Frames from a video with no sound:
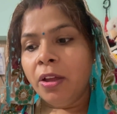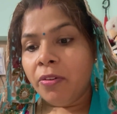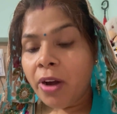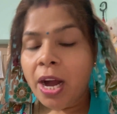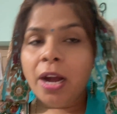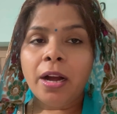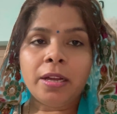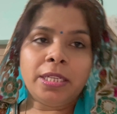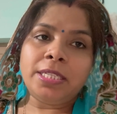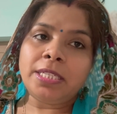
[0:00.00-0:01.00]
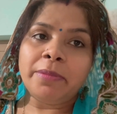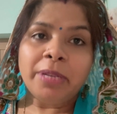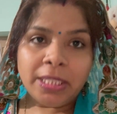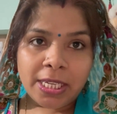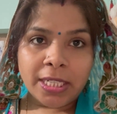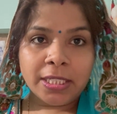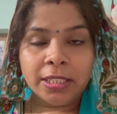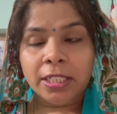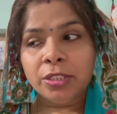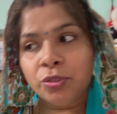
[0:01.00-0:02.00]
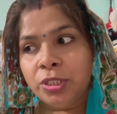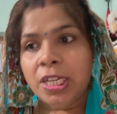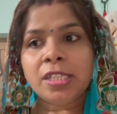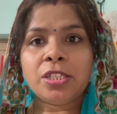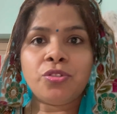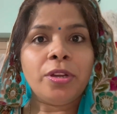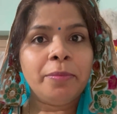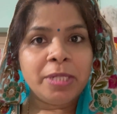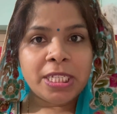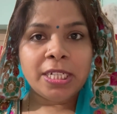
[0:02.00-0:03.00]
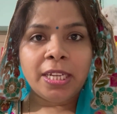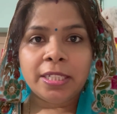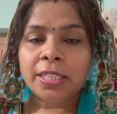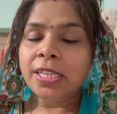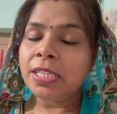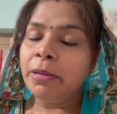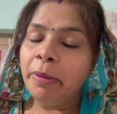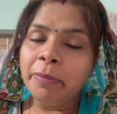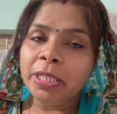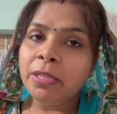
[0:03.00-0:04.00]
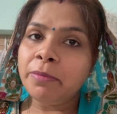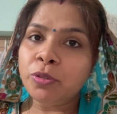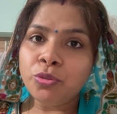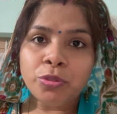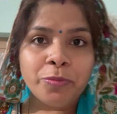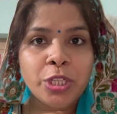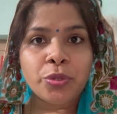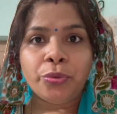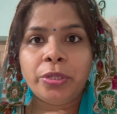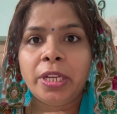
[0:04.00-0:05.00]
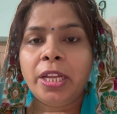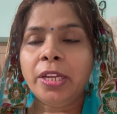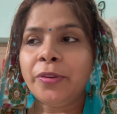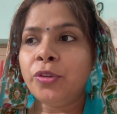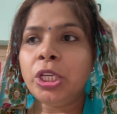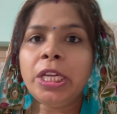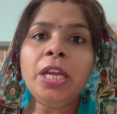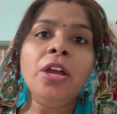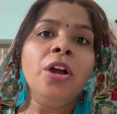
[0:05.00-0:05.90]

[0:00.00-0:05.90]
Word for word: वहाँ इस समय दिया जलता है तो दिया से जो है बचना रहता है इसलिए मैं मंदिर में कुछ भी शूट नहीं करूँगी